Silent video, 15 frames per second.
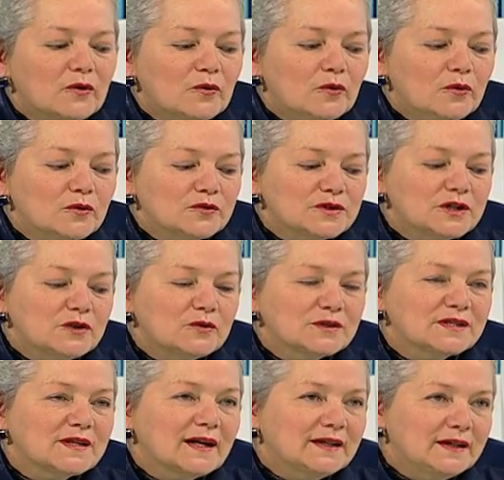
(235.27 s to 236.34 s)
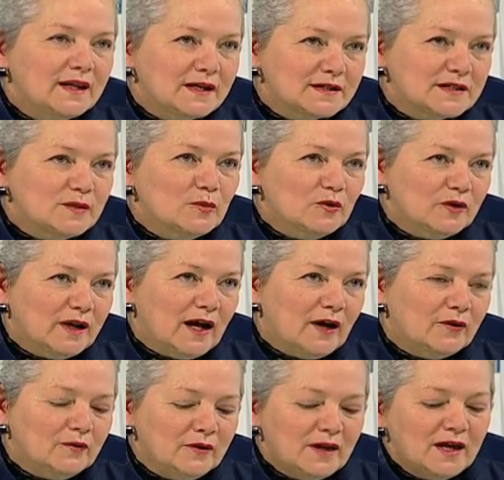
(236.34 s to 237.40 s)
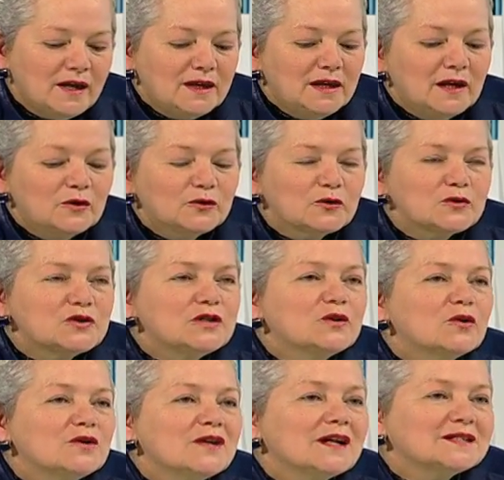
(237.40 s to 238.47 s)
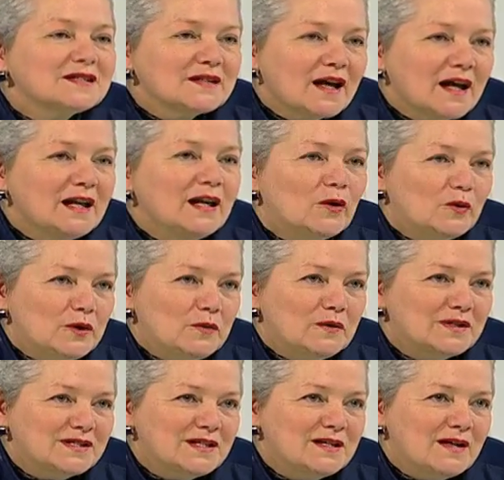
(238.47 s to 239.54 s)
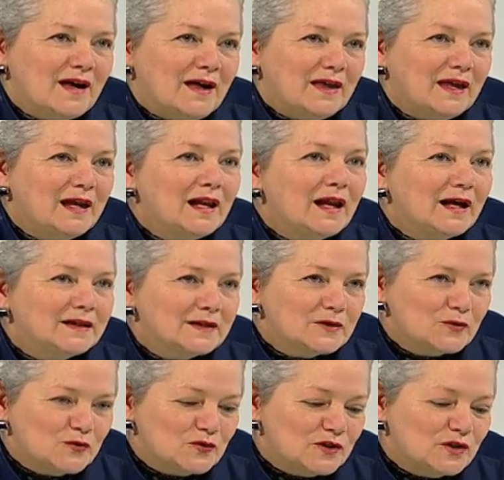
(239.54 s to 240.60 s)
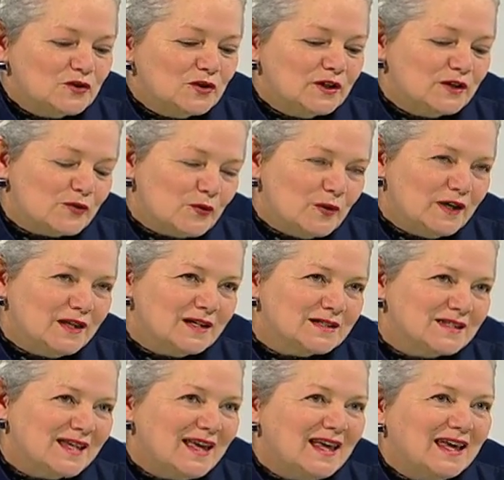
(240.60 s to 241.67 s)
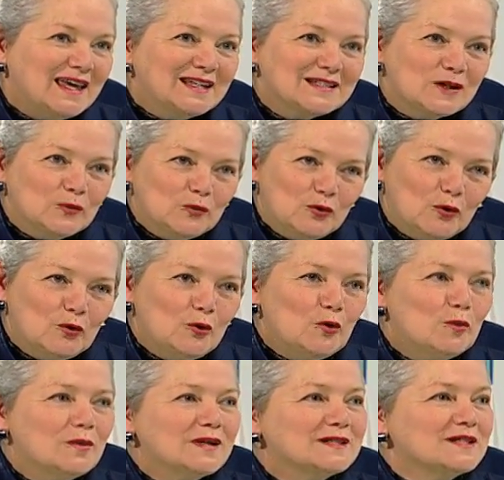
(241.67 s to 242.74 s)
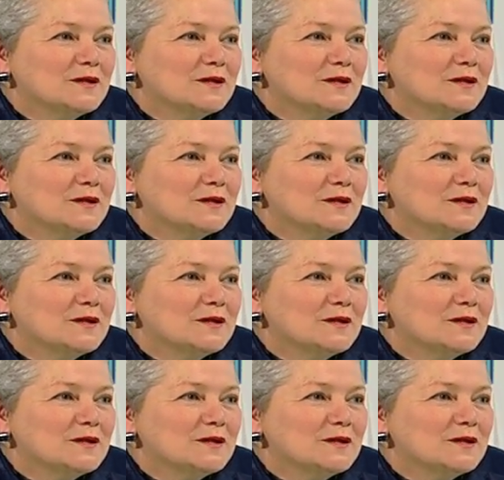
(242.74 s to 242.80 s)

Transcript: uno chico está en décimo grado y el otro chico ya está en la universidad. Él anda en su silla de ruedas, es autónoma, se